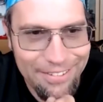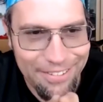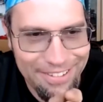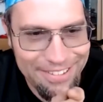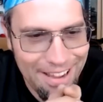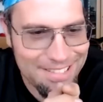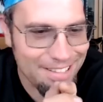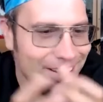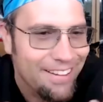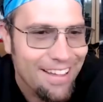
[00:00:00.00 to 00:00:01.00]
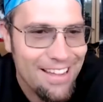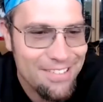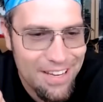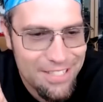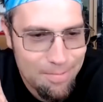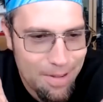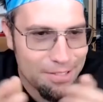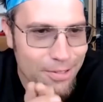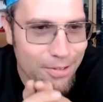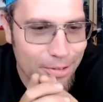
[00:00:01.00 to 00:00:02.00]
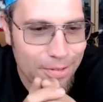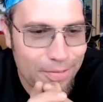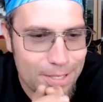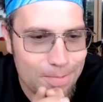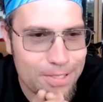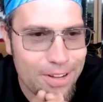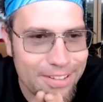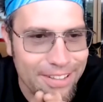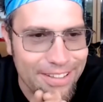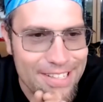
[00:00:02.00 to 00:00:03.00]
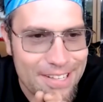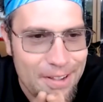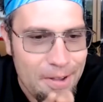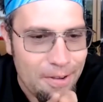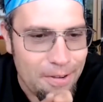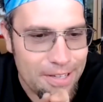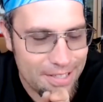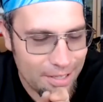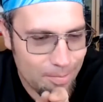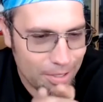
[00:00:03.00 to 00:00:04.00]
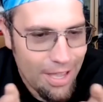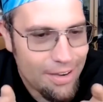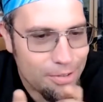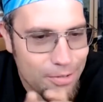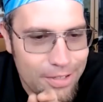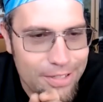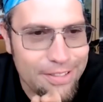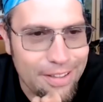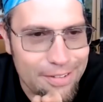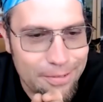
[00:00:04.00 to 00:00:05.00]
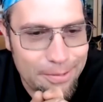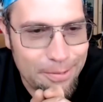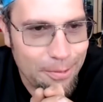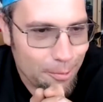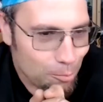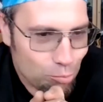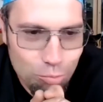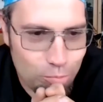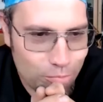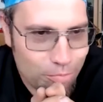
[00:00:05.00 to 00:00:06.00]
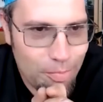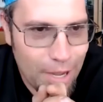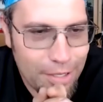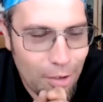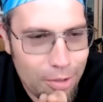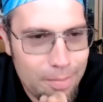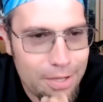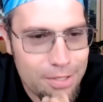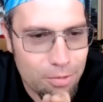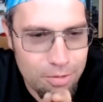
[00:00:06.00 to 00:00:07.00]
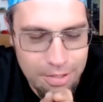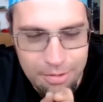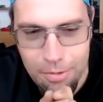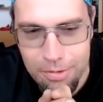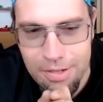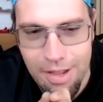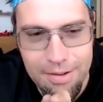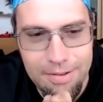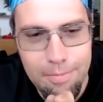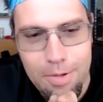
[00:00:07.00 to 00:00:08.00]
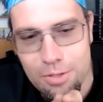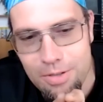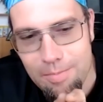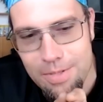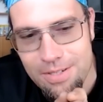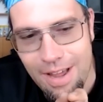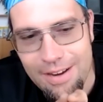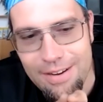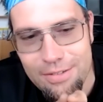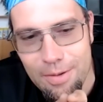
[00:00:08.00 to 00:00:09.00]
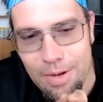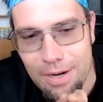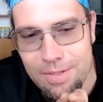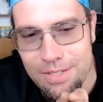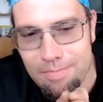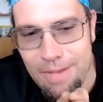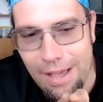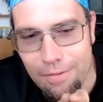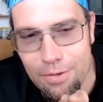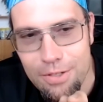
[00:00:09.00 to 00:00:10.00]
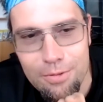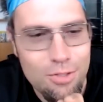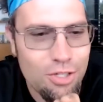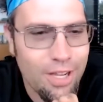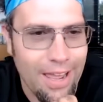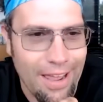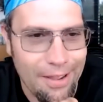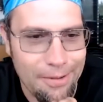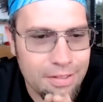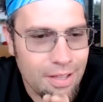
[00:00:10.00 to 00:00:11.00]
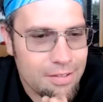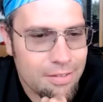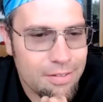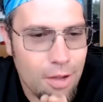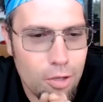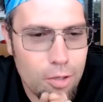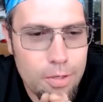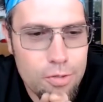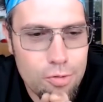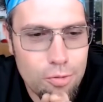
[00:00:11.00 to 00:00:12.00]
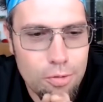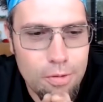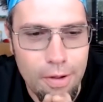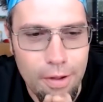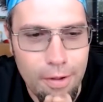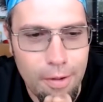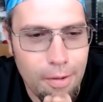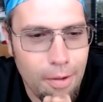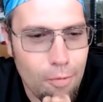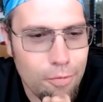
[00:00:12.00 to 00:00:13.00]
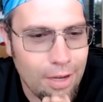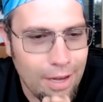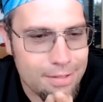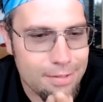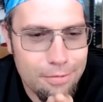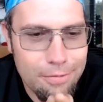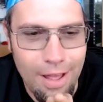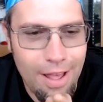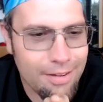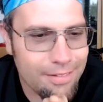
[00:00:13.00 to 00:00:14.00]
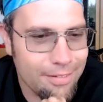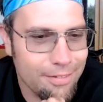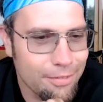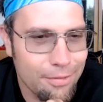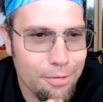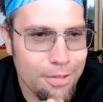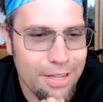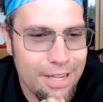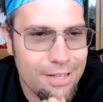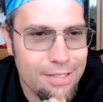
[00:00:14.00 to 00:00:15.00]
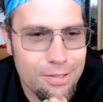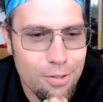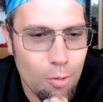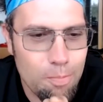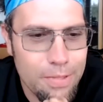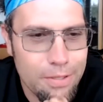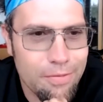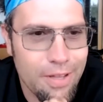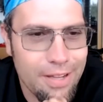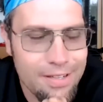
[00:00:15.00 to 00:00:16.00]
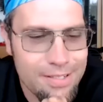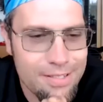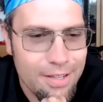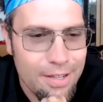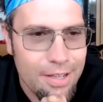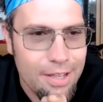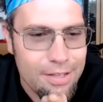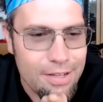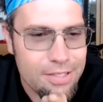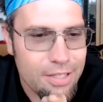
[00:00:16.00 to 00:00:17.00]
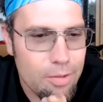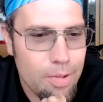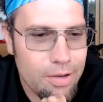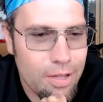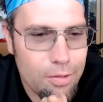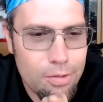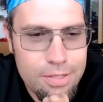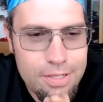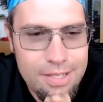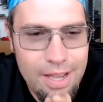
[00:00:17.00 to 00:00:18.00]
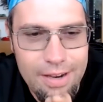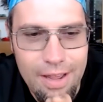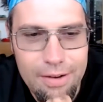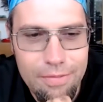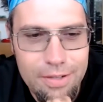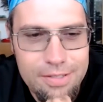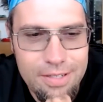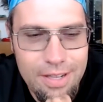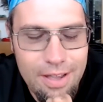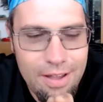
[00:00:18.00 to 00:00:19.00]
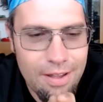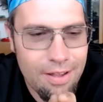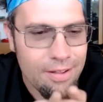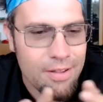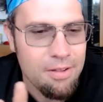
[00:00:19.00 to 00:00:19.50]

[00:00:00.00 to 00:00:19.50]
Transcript: Und also, als wäre das immer so irgendwie was Besonderes. Und ich sage mal, ja, natürlich. Also mache ich auch immer so. Und dann gucken sie einen immer schon ein bisschen an, als wäre man ein bisschen merkwürdig und schräg. Ich hatte das auch immer schon äh, auf Klassenfahrten oder ähnlichen Gruppenevents, dass ich immer nach kurzer Zeit einfach sehr